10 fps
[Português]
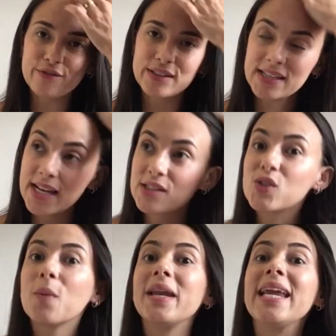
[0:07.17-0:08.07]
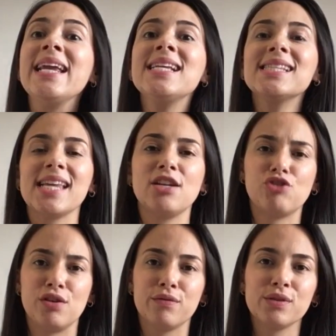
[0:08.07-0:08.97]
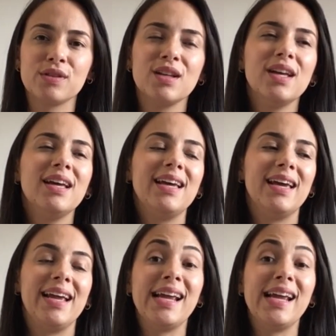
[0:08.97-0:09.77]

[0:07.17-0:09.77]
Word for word: vocês sobre incentivos, é,